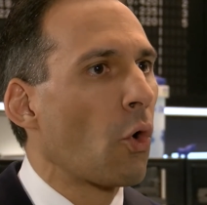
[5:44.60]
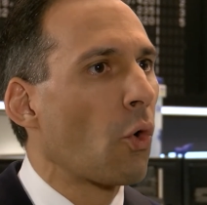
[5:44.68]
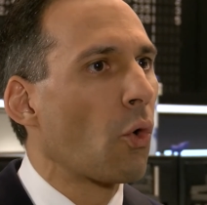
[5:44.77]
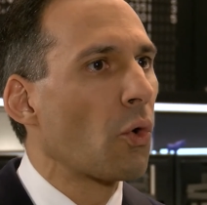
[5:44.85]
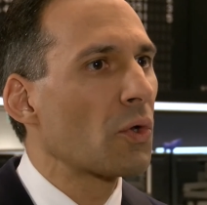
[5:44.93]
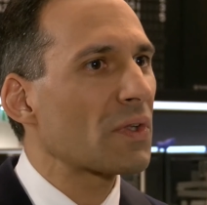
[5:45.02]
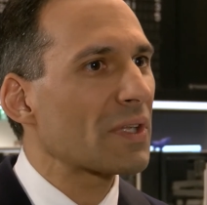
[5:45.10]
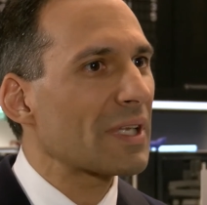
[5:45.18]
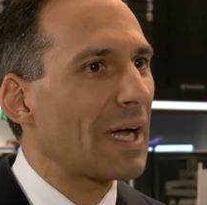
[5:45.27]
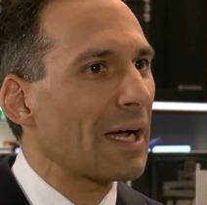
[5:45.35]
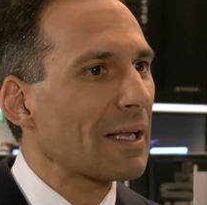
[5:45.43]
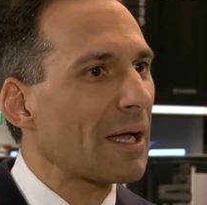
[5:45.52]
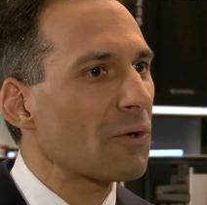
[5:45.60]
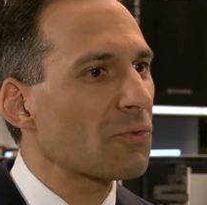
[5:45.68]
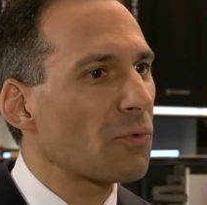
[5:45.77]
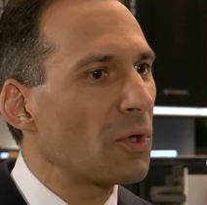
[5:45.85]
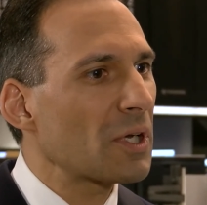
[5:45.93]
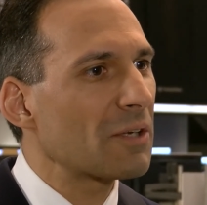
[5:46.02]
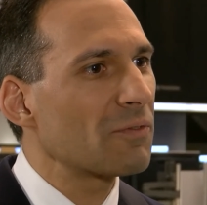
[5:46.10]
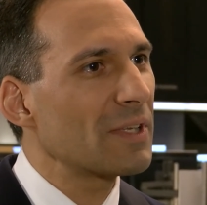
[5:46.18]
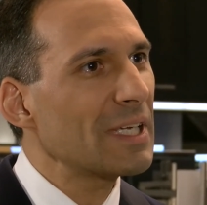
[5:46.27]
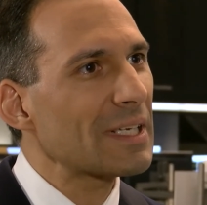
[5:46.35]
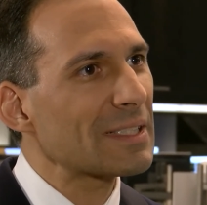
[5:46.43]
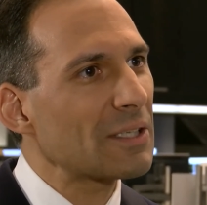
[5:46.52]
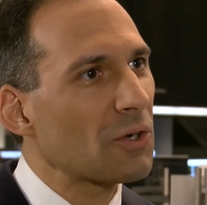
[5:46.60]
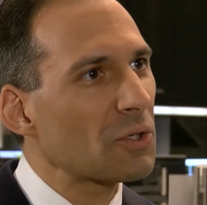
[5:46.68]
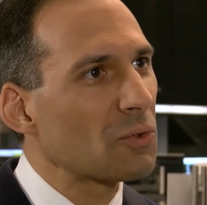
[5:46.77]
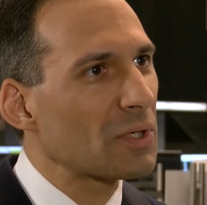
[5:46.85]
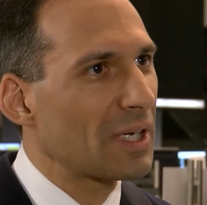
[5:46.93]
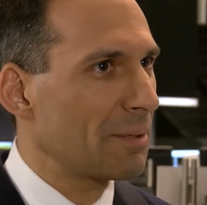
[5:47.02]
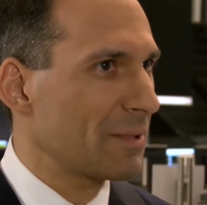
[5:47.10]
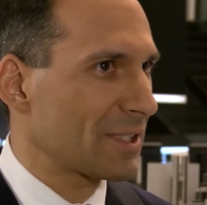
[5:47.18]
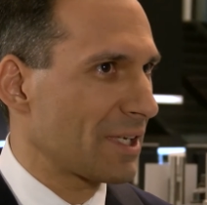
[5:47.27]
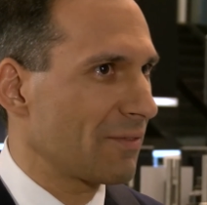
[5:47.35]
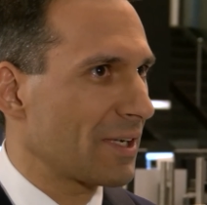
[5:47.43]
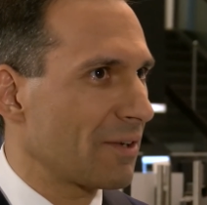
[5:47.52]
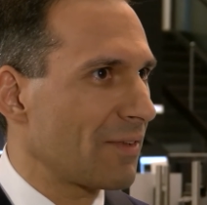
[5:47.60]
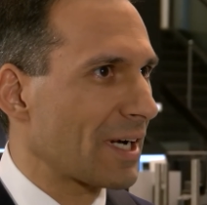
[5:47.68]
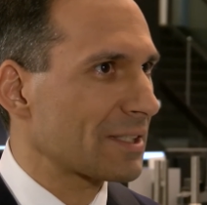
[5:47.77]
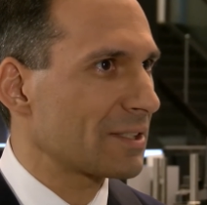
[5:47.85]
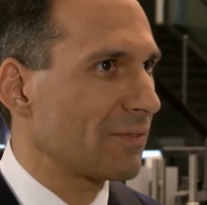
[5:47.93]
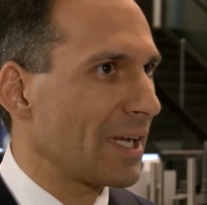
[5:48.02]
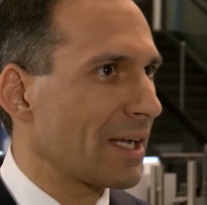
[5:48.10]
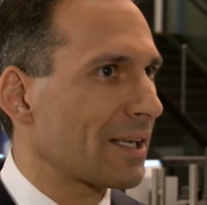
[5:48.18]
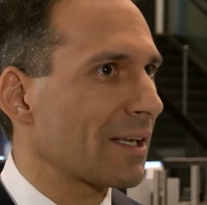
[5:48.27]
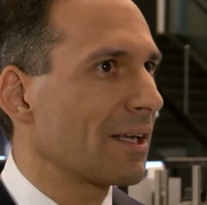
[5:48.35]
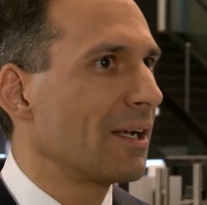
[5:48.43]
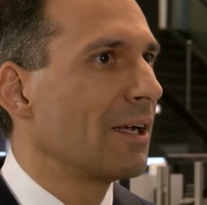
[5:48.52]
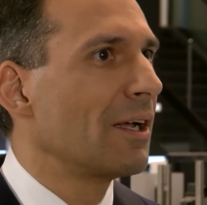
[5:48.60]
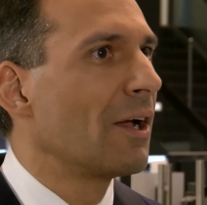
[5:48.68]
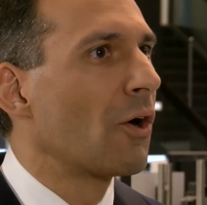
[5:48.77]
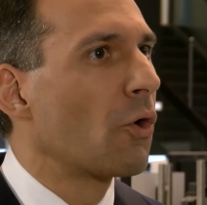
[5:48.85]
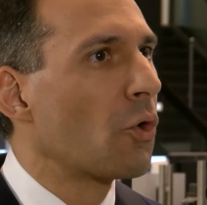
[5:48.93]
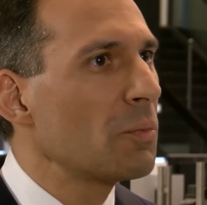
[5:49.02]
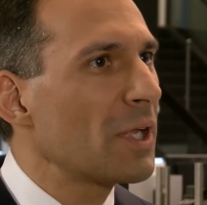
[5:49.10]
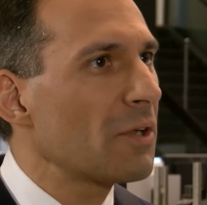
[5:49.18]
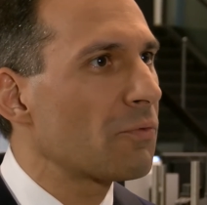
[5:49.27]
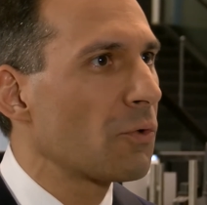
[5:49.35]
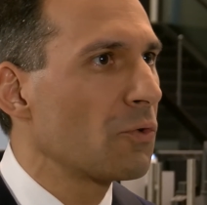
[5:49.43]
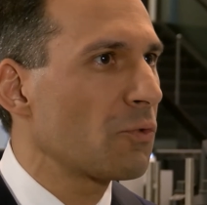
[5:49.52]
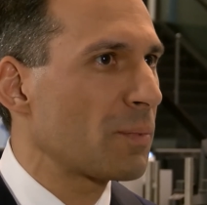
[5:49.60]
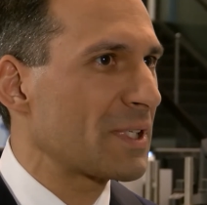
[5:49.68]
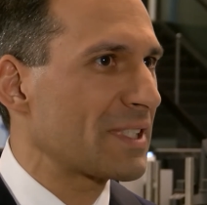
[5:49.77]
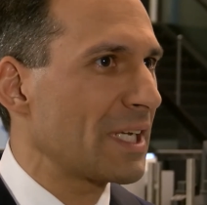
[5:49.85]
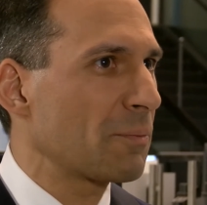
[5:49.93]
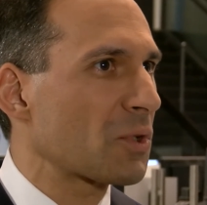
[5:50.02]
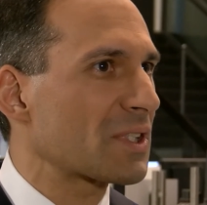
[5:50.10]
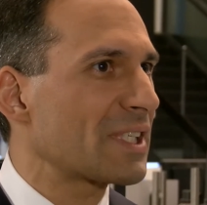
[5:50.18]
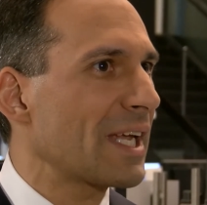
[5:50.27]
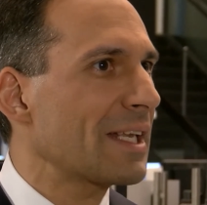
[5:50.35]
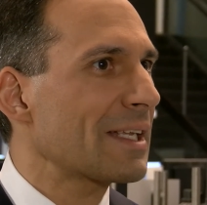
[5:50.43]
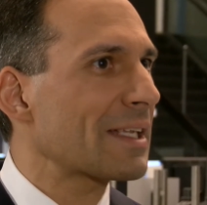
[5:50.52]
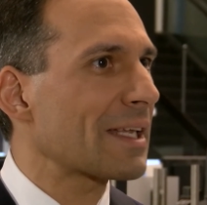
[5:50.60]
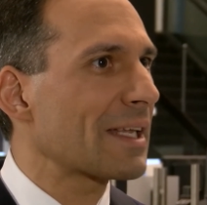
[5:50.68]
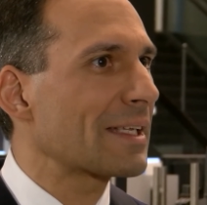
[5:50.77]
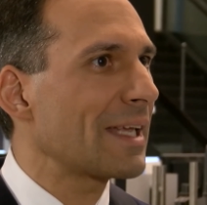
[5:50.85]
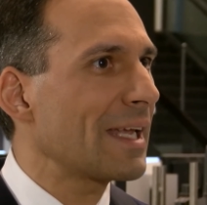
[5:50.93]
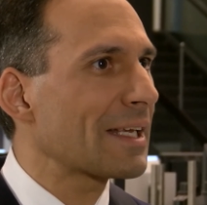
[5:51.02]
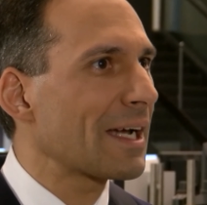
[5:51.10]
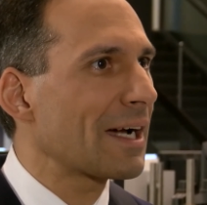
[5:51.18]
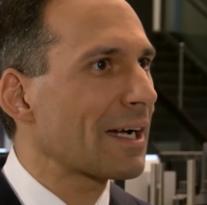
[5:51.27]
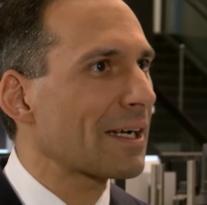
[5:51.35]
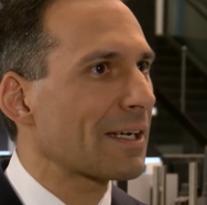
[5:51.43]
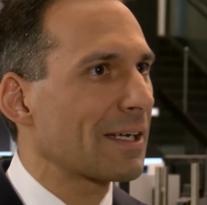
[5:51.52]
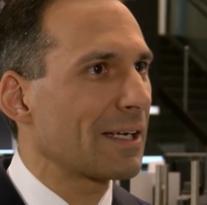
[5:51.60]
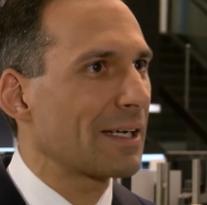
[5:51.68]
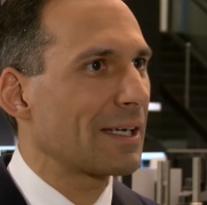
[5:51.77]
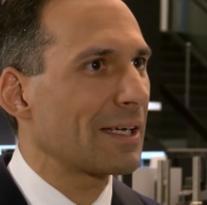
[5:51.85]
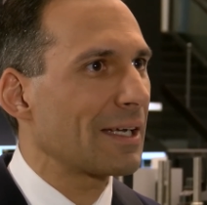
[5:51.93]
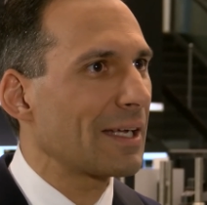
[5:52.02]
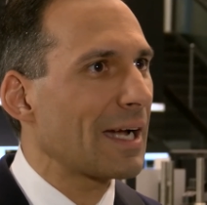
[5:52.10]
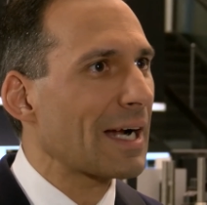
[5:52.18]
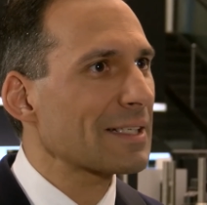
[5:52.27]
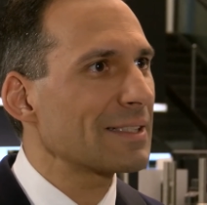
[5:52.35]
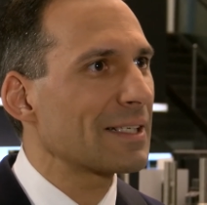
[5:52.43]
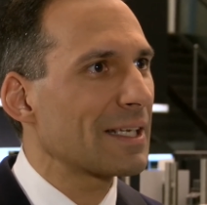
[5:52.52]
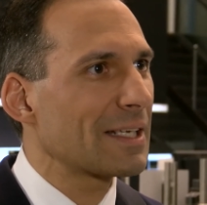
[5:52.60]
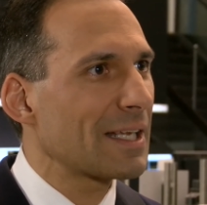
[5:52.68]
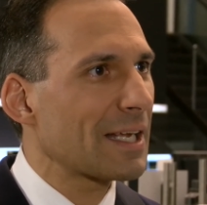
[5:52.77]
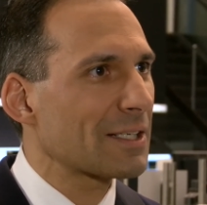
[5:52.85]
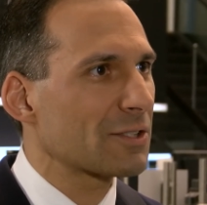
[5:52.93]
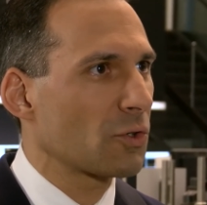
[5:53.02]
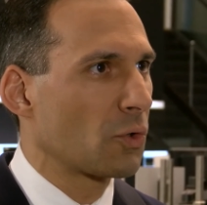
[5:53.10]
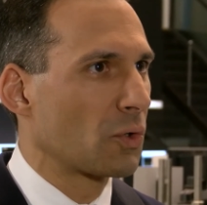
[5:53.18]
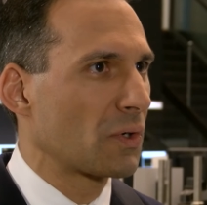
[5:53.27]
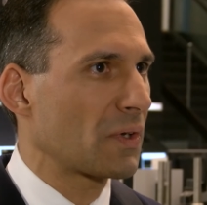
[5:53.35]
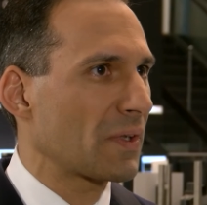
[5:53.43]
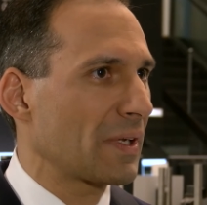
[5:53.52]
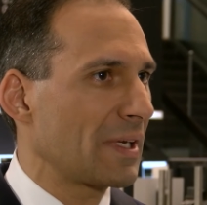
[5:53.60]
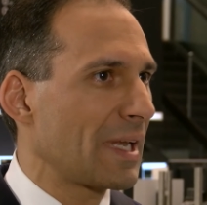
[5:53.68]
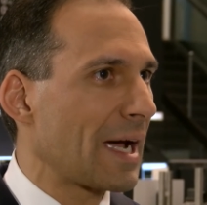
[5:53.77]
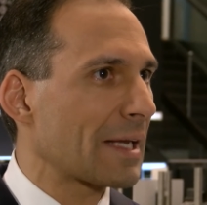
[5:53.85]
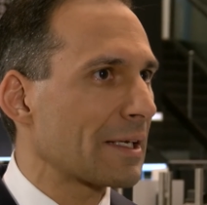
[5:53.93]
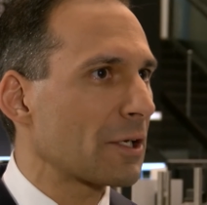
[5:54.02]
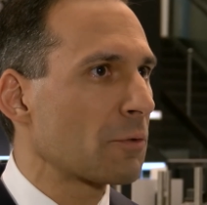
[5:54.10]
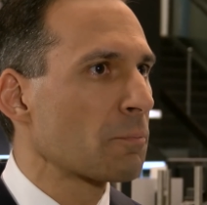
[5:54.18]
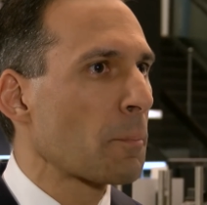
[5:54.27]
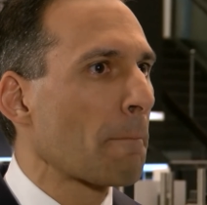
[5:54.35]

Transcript: Und daraus folgern wir, dass auch die Unternehmensgewinne wachsen werden. Um die 5 bis 10 Prozent, je nach äh, Aktienindex und Land.